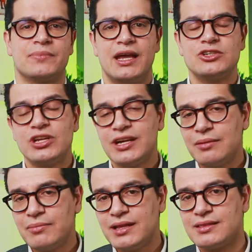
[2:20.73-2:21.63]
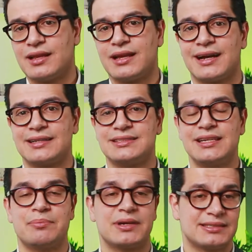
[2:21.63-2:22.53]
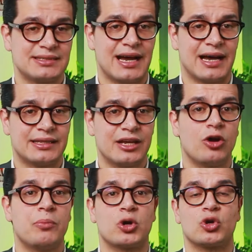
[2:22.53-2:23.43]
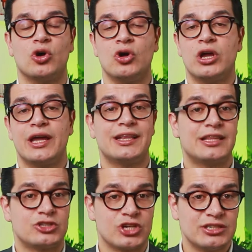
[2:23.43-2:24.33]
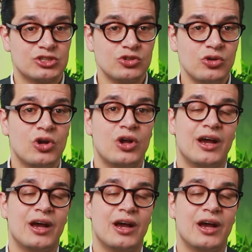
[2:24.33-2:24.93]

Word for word: e generalmente le garanzie prestate coprono il decesso,